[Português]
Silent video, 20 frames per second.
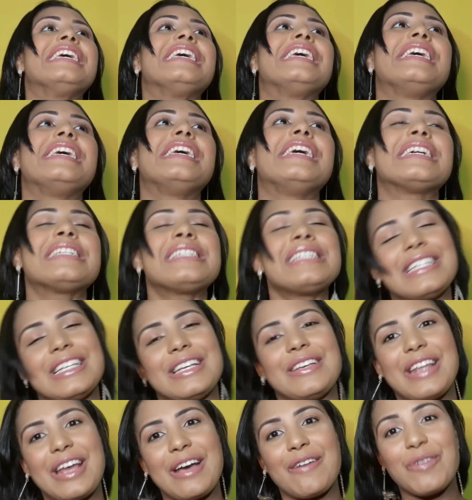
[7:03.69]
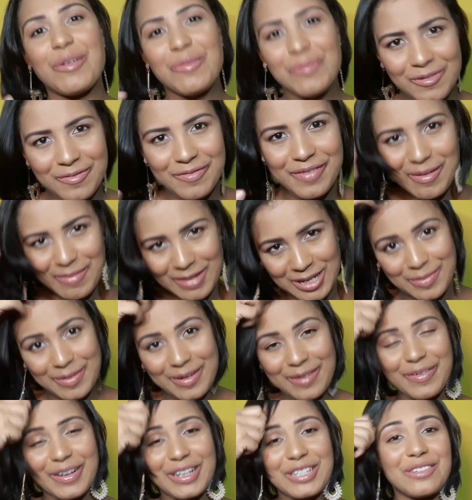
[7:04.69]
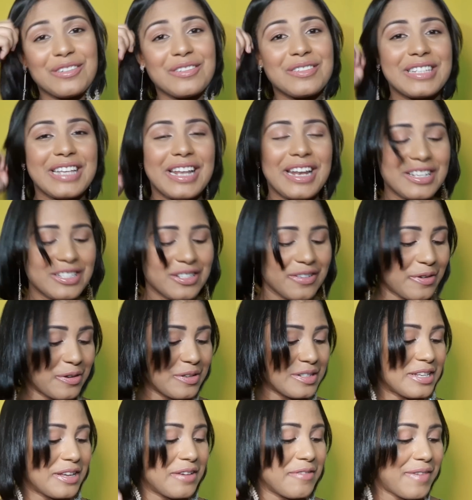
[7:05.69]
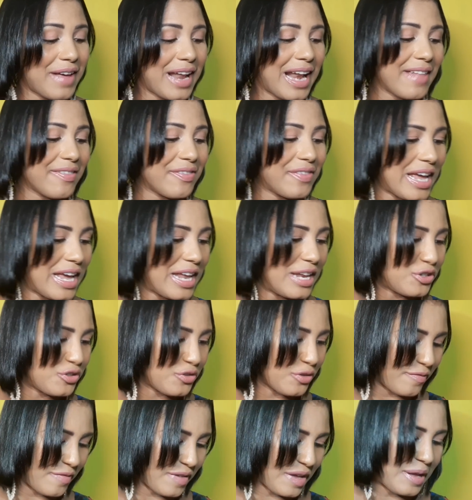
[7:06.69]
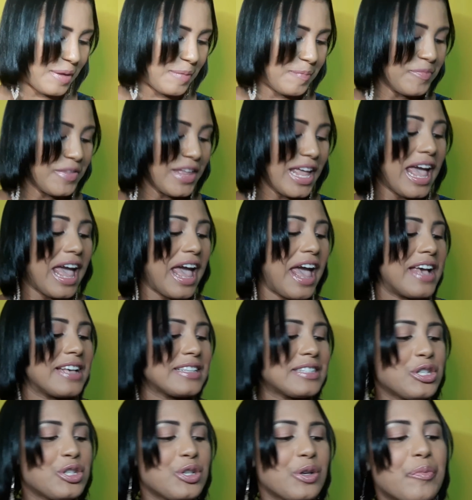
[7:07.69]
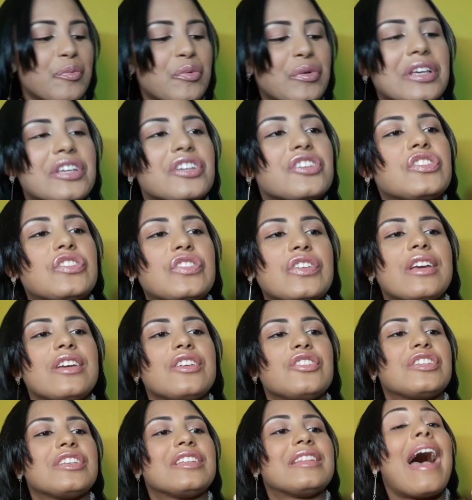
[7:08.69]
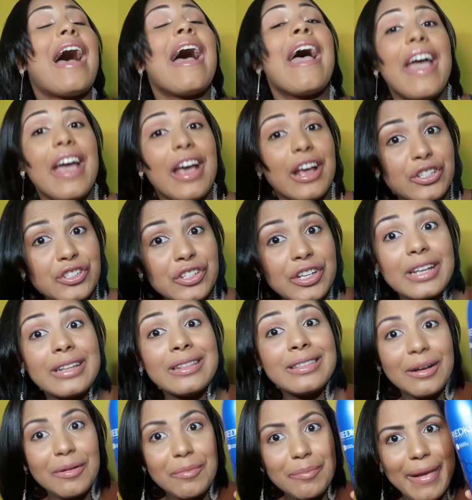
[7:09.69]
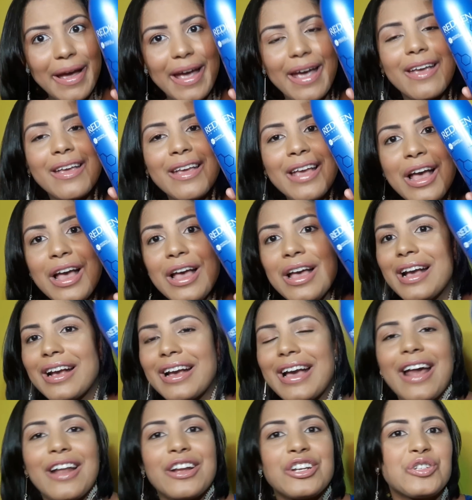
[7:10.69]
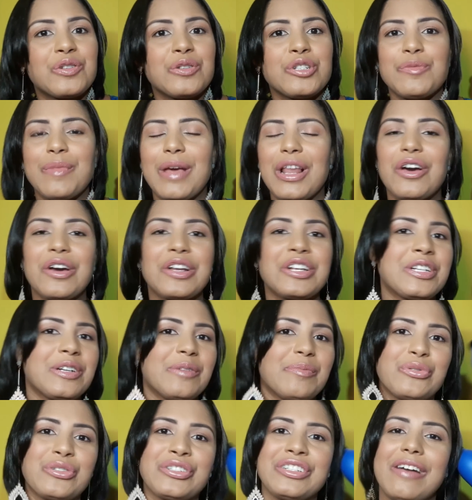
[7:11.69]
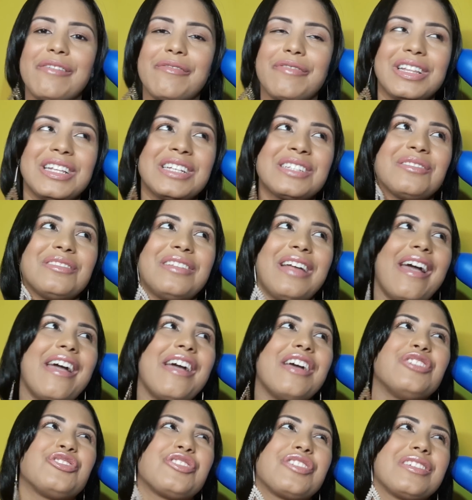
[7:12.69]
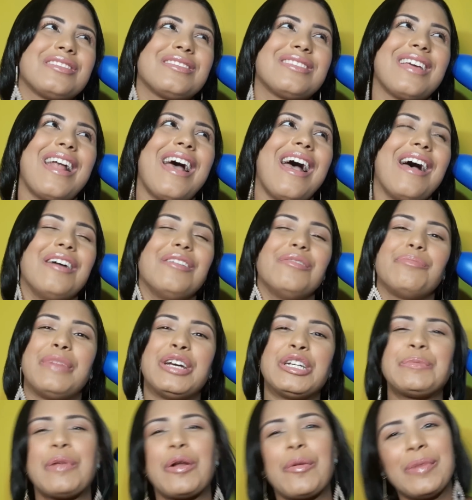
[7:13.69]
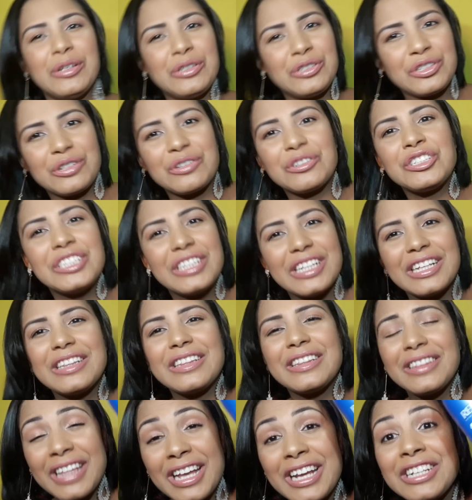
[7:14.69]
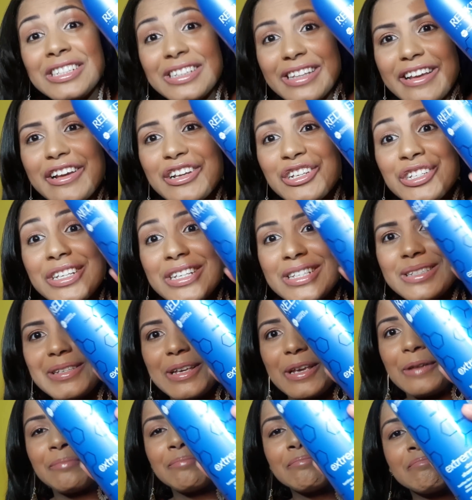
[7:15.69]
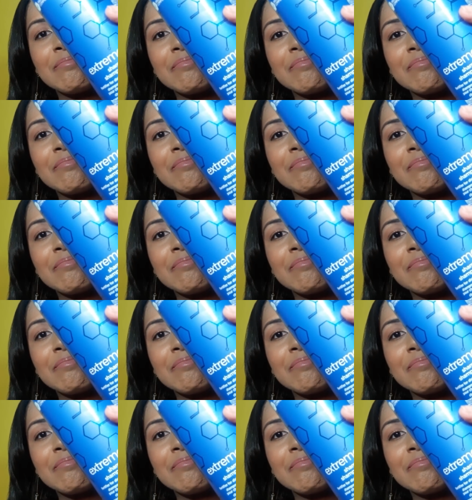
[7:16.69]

E assim, né? Vamos ver mais pra frente. Eu não sei nem se eu vou conseguir falar dele. Deixa eu ver. É esse shampoo aqui, gente. Da Redken também. Cara, acho que os melhores shampoos da vida são da Redken, será? Mas pelo menos que eu testei, acho que sim.